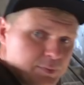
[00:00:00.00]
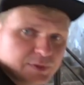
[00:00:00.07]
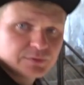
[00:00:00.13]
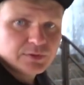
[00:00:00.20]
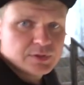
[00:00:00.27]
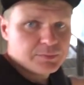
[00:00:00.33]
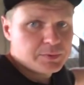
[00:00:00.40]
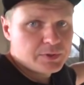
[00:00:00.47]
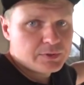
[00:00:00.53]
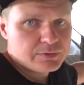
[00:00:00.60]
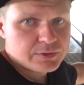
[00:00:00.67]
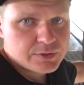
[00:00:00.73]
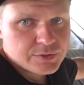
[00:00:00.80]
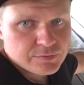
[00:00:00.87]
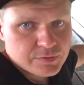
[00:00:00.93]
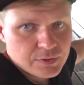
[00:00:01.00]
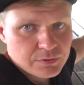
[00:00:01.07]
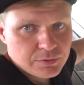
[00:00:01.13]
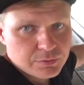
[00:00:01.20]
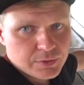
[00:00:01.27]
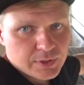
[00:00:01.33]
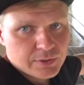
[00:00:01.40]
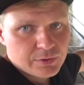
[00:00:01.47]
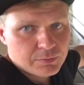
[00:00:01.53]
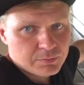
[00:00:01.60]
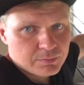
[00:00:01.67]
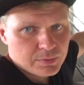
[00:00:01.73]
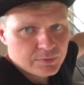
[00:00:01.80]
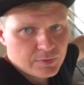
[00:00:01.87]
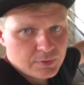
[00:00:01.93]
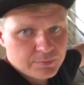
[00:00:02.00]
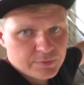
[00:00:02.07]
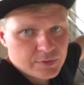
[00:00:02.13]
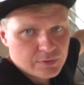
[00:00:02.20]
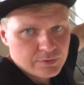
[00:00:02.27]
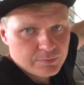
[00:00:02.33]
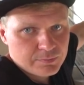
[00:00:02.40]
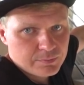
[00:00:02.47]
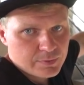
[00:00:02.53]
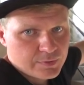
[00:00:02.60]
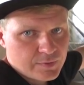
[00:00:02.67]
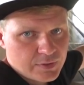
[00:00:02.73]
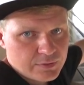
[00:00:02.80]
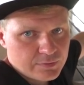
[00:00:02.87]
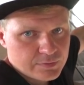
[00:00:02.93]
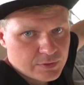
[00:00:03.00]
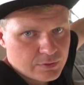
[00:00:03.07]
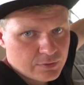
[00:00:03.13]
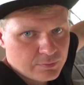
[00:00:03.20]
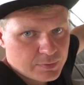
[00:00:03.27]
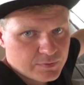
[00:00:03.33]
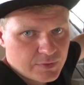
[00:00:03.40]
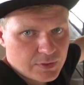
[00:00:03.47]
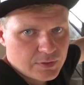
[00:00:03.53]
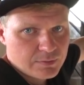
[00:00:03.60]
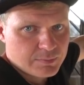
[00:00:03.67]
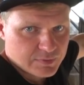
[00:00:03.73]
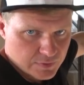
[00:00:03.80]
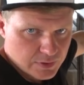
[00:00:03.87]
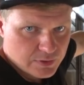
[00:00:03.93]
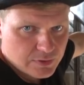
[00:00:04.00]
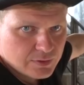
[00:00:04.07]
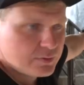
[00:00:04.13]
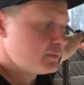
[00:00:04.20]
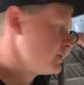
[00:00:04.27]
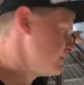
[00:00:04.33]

Подвал на первый этаж, на второй куда идем? Подвал, второй, подвал, второй, подвал, подвал,